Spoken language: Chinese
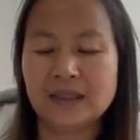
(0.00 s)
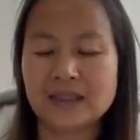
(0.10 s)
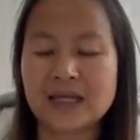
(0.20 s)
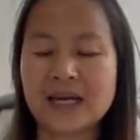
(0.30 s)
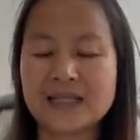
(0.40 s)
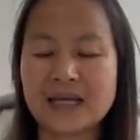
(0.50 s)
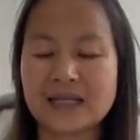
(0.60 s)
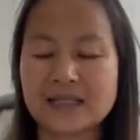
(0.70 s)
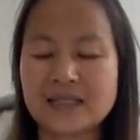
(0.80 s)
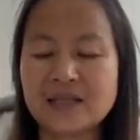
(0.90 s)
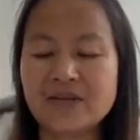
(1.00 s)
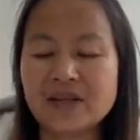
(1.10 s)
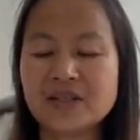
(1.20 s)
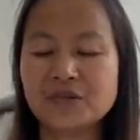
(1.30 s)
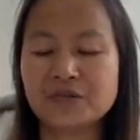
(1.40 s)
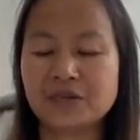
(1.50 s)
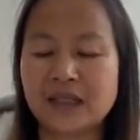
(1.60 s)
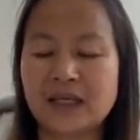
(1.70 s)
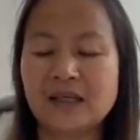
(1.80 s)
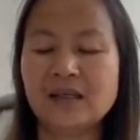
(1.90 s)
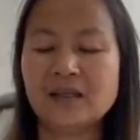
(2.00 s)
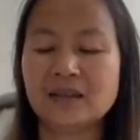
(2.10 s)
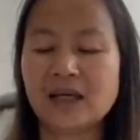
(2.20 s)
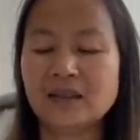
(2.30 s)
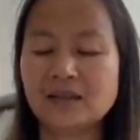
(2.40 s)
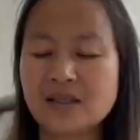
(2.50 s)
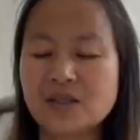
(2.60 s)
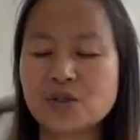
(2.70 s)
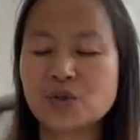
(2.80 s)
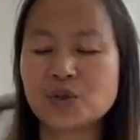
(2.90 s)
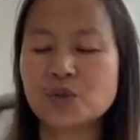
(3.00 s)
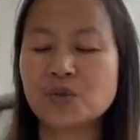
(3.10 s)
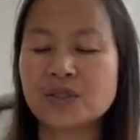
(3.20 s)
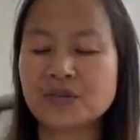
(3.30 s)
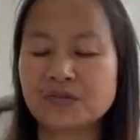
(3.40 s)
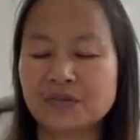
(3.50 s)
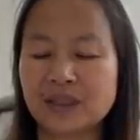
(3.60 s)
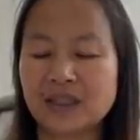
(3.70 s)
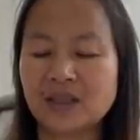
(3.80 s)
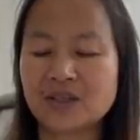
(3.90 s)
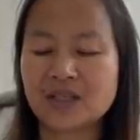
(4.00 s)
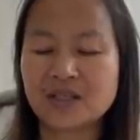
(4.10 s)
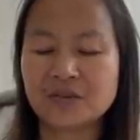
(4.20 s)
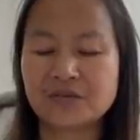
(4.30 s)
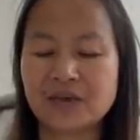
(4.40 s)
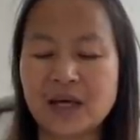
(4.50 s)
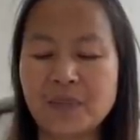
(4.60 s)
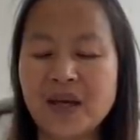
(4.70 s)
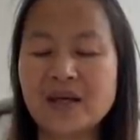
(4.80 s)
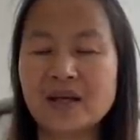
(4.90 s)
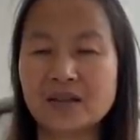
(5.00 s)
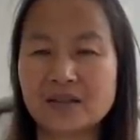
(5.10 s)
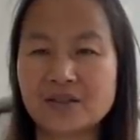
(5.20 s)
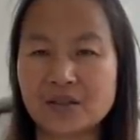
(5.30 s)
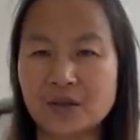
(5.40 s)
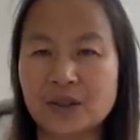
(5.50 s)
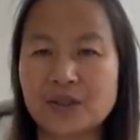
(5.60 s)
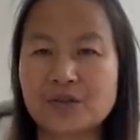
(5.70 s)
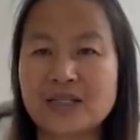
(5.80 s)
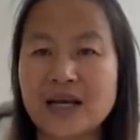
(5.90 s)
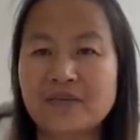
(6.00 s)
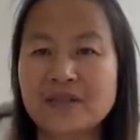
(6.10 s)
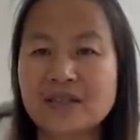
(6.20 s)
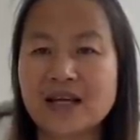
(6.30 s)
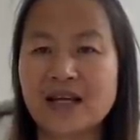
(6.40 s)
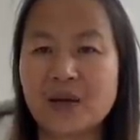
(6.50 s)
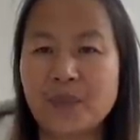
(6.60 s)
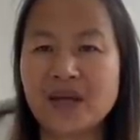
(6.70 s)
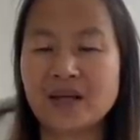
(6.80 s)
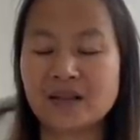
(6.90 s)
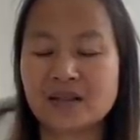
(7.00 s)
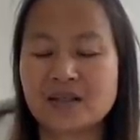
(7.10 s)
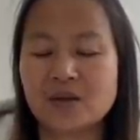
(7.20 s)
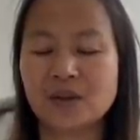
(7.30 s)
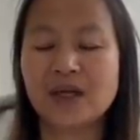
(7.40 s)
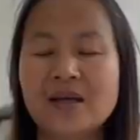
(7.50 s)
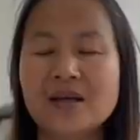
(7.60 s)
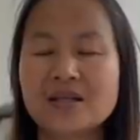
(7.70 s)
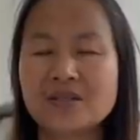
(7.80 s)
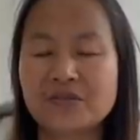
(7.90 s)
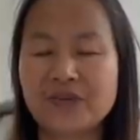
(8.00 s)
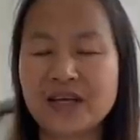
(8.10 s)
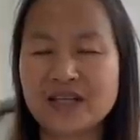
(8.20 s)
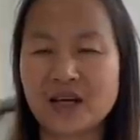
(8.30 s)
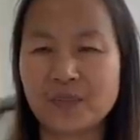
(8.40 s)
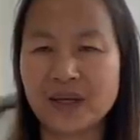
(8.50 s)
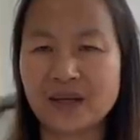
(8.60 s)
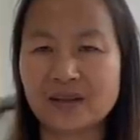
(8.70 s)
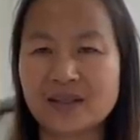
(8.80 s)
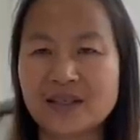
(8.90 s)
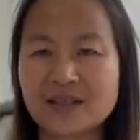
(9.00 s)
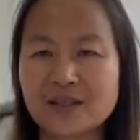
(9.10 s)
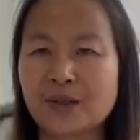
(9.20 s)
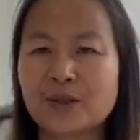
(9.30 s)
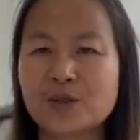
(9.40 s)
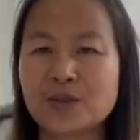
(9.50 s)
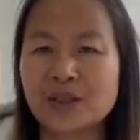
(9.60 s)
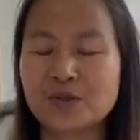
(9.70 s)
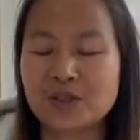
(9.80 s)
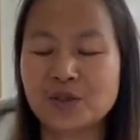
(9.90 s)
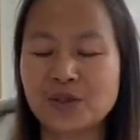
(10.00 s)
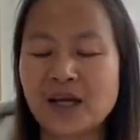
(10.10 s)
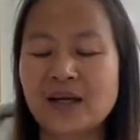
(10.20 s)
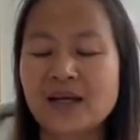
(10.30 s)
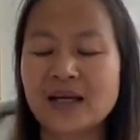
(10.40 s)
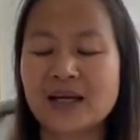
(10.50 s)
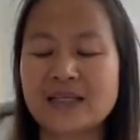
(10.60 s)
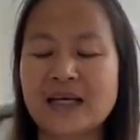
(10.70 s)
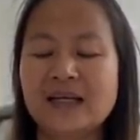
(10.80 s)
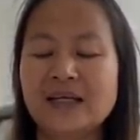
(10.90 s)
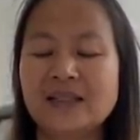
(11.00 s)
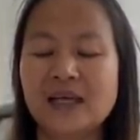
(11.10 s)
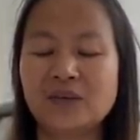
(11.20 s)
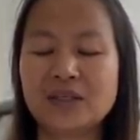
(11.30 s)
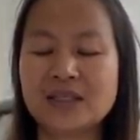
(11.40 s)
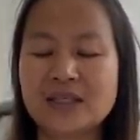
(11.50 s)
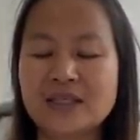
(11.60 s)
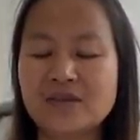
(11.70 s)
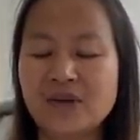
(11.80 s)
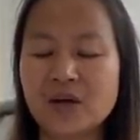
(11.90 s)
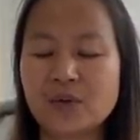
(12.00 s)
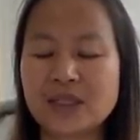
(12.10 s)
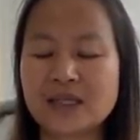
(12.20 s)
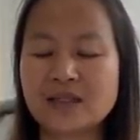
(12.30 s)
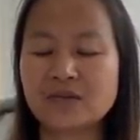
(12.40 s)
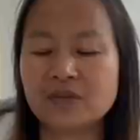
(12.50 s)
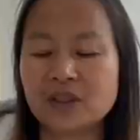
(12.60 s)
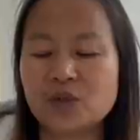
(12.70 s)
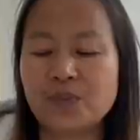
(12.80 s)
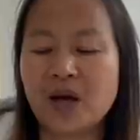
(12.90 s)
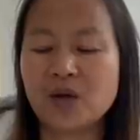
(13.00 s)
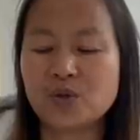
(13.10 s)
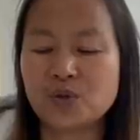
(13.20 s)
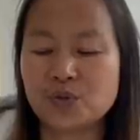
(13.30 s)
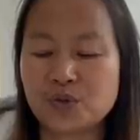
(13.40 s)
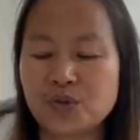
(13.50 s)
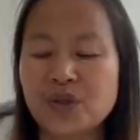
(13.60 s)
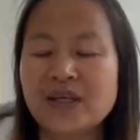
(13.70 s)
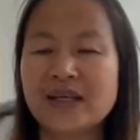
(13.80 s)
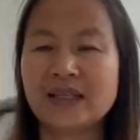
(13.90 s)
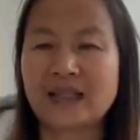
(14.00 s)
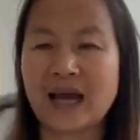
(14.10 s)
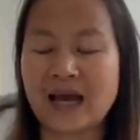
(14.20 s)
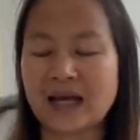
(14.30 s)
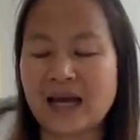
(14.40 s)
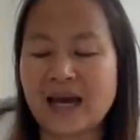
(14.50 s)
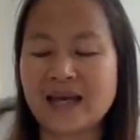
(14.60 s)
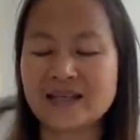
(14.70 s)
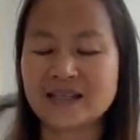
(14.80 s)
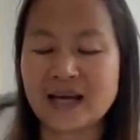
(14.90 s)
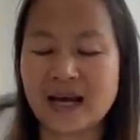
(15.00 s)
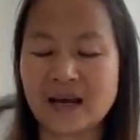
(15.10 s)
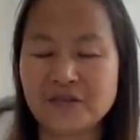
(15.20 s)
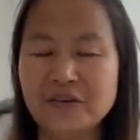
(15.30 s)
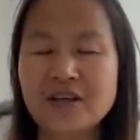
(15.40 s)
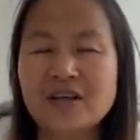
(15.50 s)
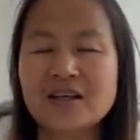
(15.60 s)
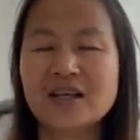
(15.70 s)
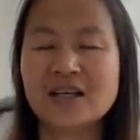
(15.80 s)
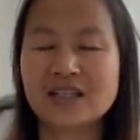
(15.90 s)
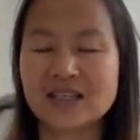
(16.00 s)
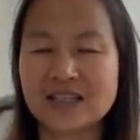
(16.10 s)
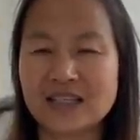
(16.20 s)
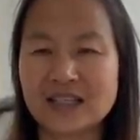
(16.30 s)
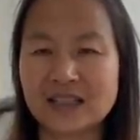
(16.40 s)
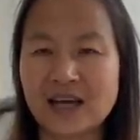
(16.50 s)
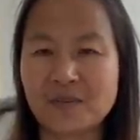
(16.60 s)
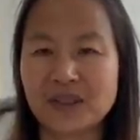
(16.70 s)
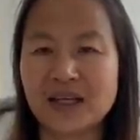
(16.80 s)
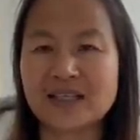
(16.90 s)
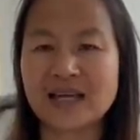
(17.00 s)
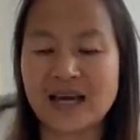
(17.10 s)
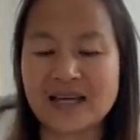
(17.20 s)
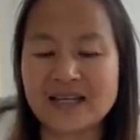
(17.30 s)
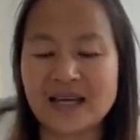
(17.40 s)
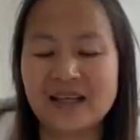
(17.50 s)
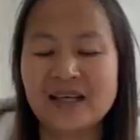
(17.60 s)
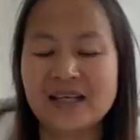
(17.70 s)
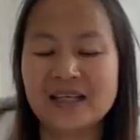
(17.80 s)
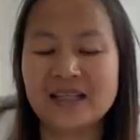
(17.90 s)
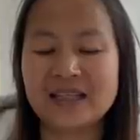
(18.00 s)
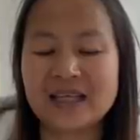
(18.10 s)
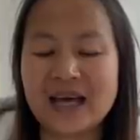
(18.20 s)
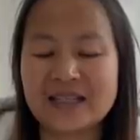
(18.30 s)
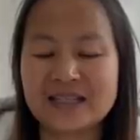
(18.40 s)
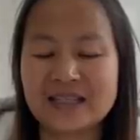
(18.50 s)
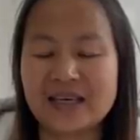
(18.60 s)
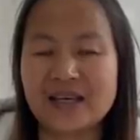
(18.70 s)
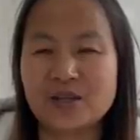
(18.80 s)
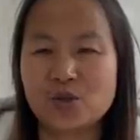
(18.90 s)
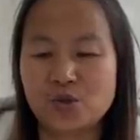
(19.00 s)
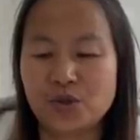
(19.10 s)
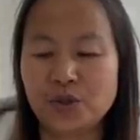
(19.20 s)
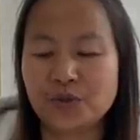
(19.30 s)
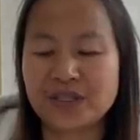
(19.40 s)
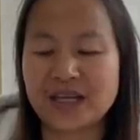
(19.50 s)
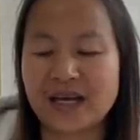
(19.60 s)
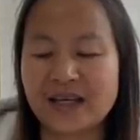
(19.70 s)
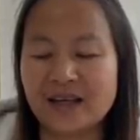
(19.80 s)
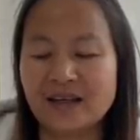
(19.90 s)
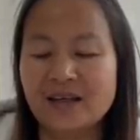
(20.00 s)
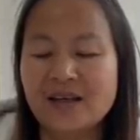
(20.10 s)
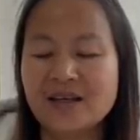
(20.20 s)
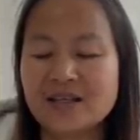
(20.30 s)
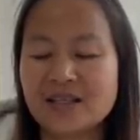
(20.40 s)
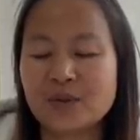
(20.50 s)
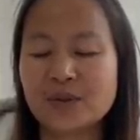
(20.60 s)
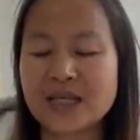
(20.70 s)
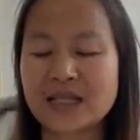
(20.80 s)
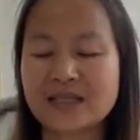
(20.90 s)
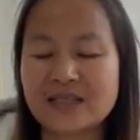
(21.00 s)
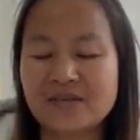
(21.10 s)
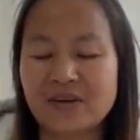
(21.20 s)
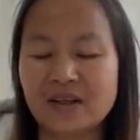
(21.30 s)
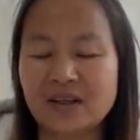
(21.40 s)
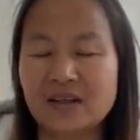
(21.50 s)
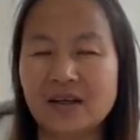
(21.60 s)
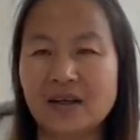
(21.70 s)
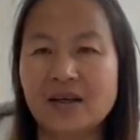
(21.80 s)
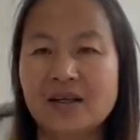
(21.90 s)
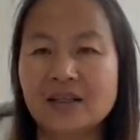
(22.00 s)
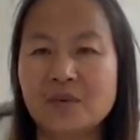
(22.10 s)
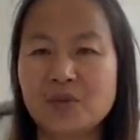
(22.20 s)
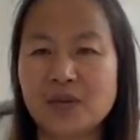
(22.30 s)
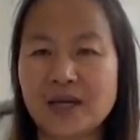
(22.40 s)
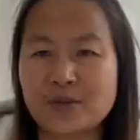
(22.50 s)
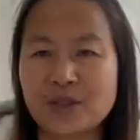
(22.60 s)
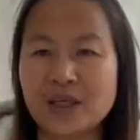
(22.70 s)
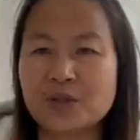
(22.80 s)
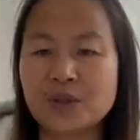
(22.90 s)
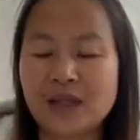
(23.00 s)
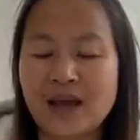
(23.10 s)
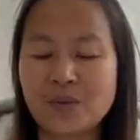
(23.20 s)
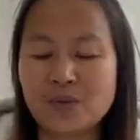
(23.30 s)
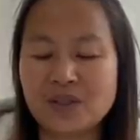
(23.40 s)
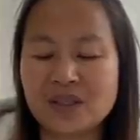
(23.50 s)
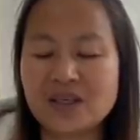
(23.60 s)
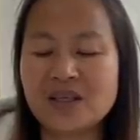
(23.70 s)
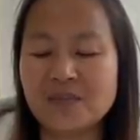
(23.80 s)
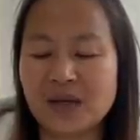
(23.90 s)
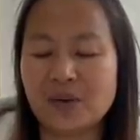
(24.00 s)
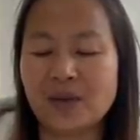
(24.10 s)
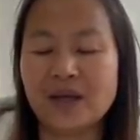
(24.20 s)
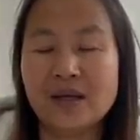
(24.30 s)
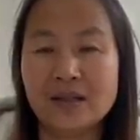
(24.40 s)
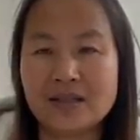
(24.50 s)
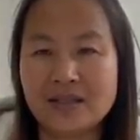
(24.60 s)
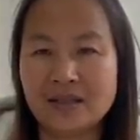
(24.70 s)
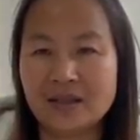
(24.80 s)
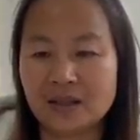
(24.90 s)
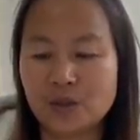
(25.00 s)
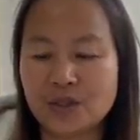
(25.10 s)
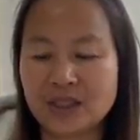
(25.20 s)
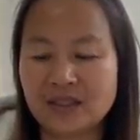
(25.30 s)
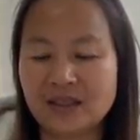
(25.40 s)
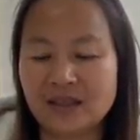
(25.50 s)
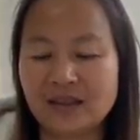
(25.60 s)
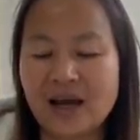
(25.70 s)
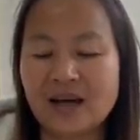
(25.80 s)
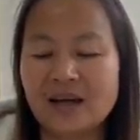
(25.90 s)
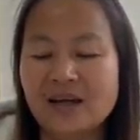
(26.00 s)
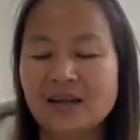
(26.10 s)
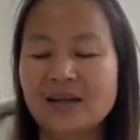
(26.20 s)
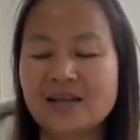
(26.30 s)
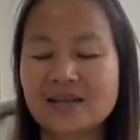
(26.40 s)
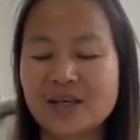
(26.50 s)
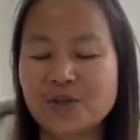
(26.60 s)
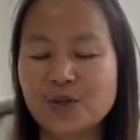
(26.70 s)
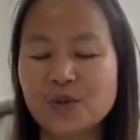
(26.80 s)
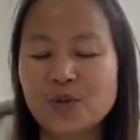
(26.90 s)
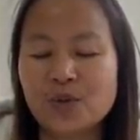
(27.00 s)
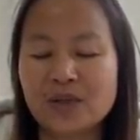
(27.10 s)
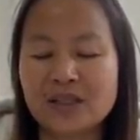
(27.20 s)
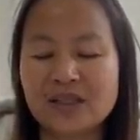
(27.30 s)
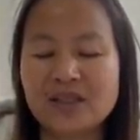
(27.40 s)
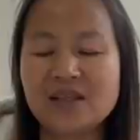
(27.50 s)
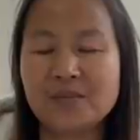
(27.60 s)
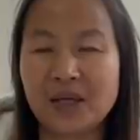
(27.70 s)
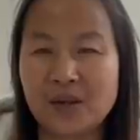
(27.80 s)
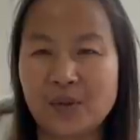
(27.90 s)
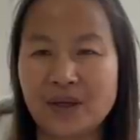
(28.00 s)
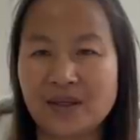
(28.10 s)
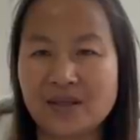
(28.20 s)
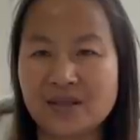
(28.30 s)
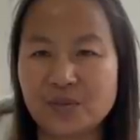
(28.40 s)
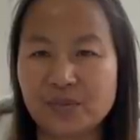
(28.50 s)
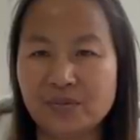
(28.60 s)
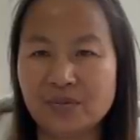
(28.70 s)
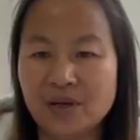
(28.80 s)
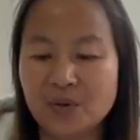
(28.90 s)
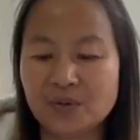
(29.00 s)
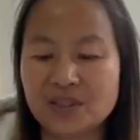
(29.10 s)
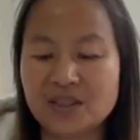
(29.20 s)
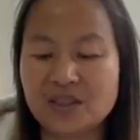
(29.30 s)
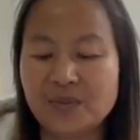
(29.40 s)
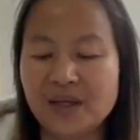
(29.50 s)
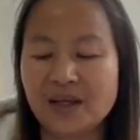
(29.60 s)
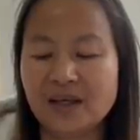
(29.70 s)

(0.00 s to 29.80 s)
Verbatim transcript: 再看一下西方政府呢。当听说中国政府呢要这些政府来配合的时候呢，就是查封资产来配合的时候呢，是非常配合的。这个时候呢，就说到孙立军了，看一下。然后呢，这些西方国家的政府呢，就帮助去打开查封这些个他们的财产，一看钱，全都傻眼了。这些国家的西方人哈，他们就感觉你要说贪污一亿美元，那金额都已经挺大了，但是在中国，一亿美元已经不够级别了。